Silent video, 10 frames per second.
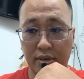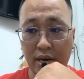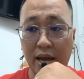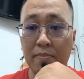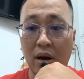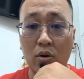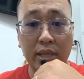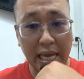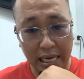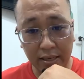để mà có
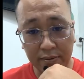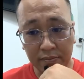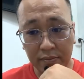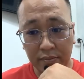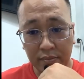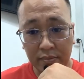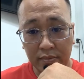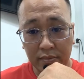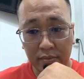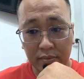tiền
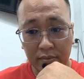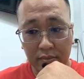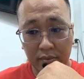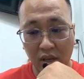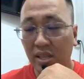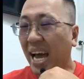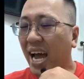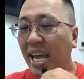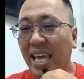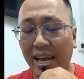chứ chẳng
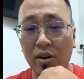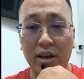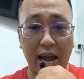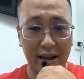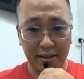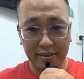ai dạy nó cả